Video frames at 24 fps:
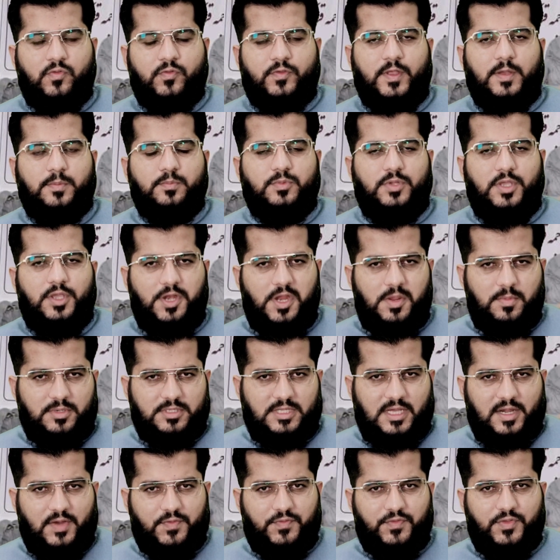सब दीनी
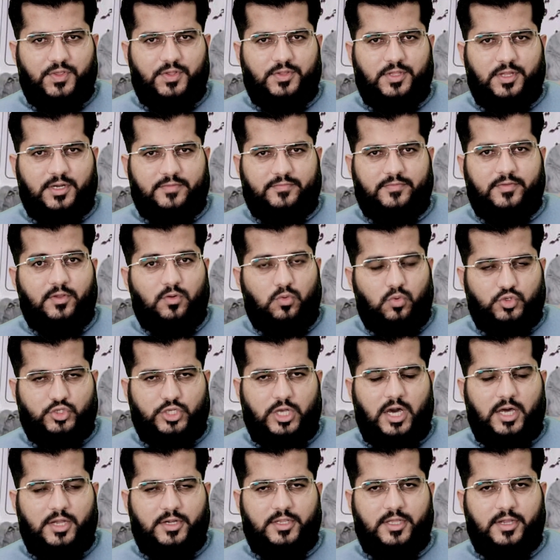मदारस की तरफ
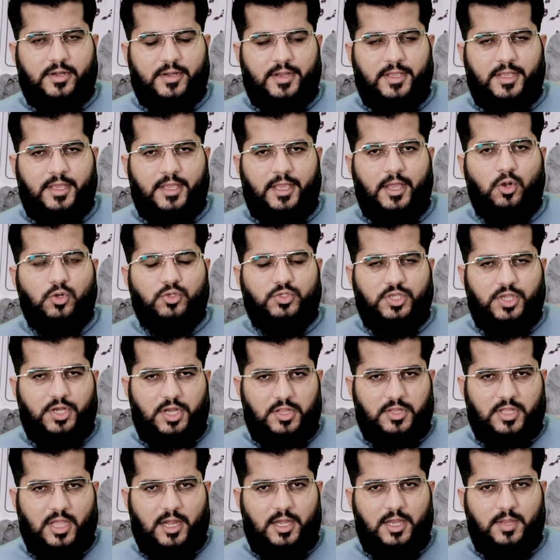रुझान कर रहे हैं और
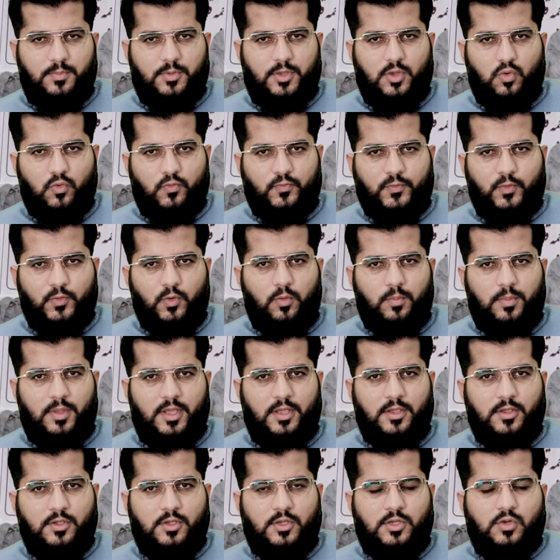दीनी तालीम के हसूल
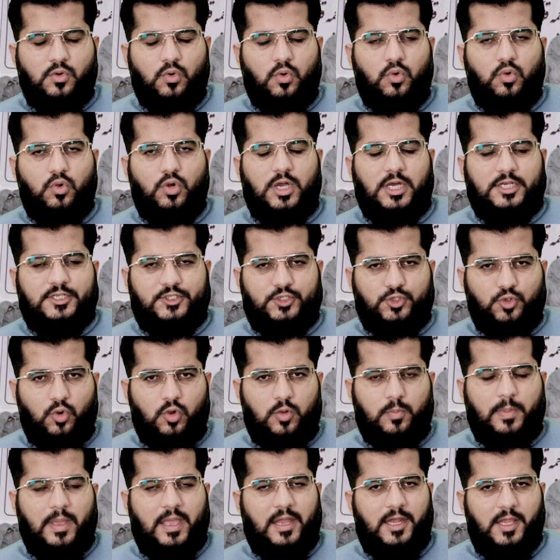में उनका
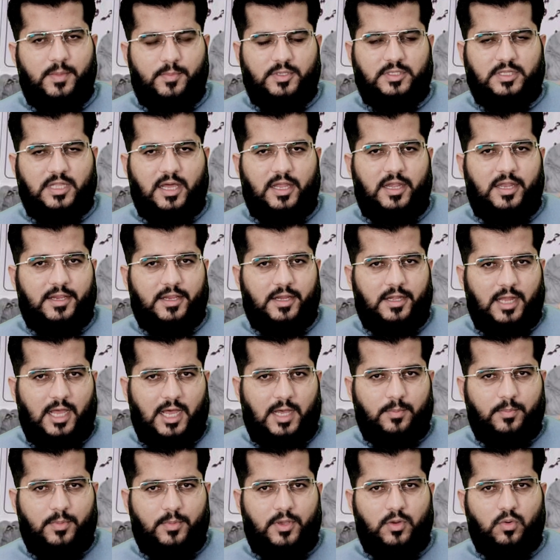शौक़ पहले भी था लेकिन
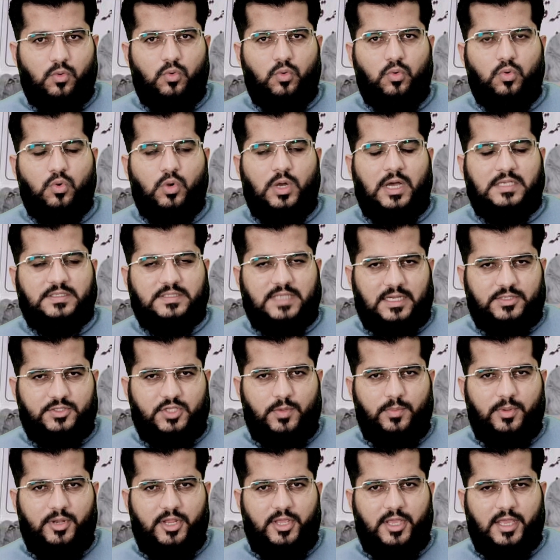अब उनको
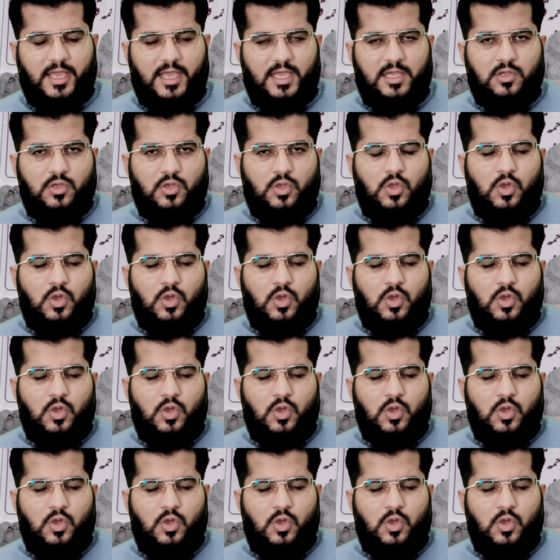आज़ादी मिली है